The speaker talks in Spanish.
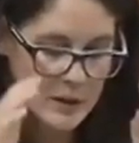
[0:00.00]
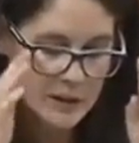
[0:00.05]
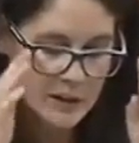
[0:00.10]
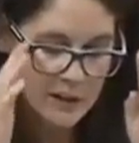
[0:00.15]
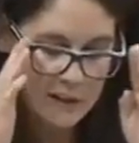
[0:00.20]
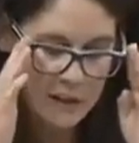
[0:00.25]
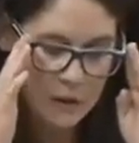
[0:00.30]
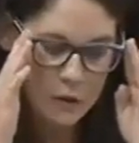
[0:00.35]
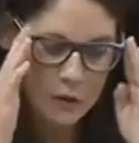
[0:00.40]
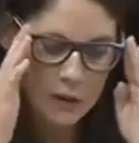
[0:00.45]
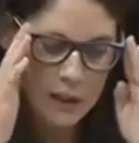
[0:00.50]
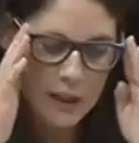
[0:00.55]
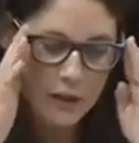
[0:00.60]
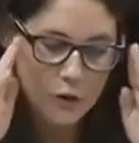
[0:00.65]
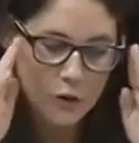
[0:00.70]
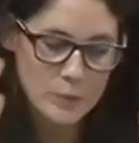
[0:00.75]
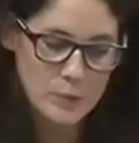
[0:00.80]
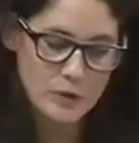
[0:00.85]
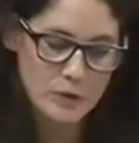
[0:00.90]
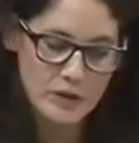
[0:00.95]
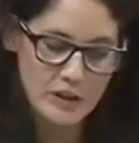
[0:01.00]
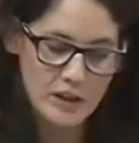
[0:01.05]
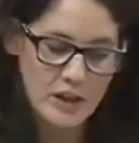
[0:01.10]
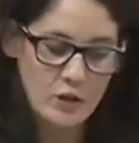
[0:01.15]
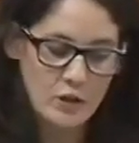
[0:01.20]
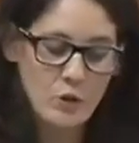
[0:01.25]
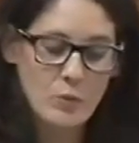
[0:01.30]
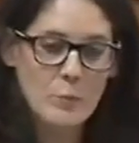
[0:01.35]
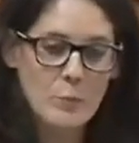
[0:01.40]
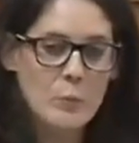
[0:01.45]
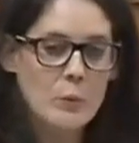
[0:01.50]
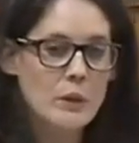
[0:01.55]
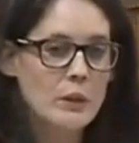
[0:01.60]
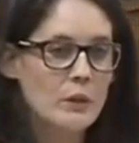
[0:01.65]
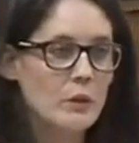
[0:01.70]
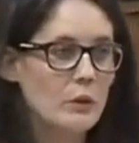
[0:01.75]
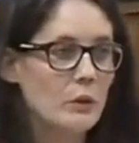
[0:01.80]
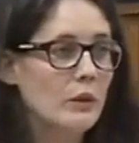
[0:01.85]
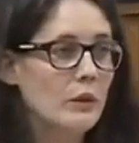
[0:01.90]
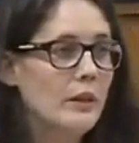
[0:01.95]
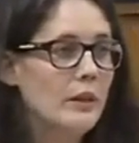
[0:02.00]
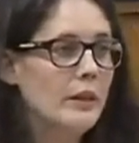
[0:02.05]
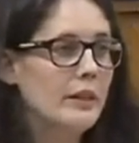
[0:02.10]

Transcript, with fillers: se ha optado por cerrar lo público.